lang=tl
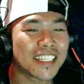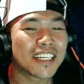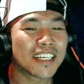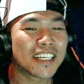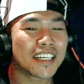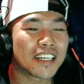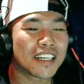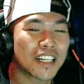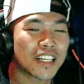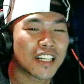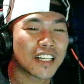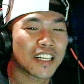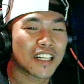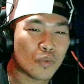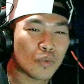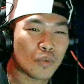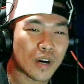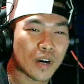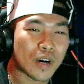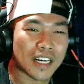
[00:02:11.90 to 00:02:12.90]
Wag
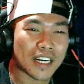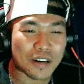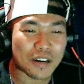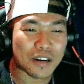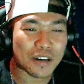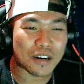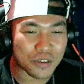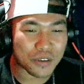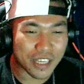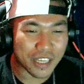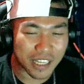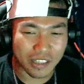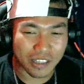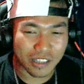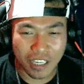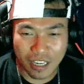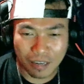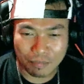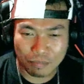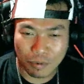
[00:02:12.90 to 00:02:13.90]
na uy, hindi
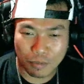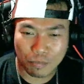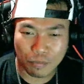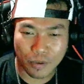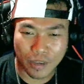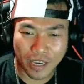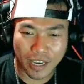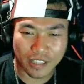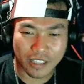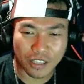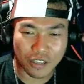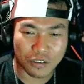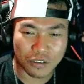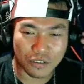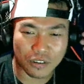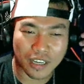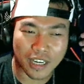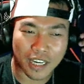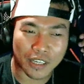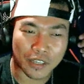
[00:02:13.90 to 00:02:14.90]
na po pwede
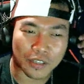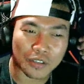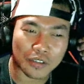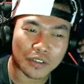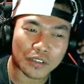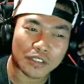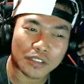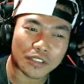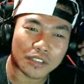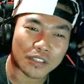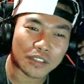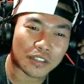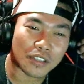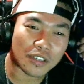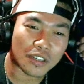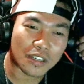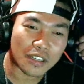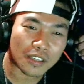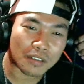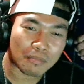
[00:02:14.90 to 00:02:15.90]
yung gano'n,
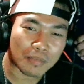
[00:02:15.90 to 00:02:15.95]
no?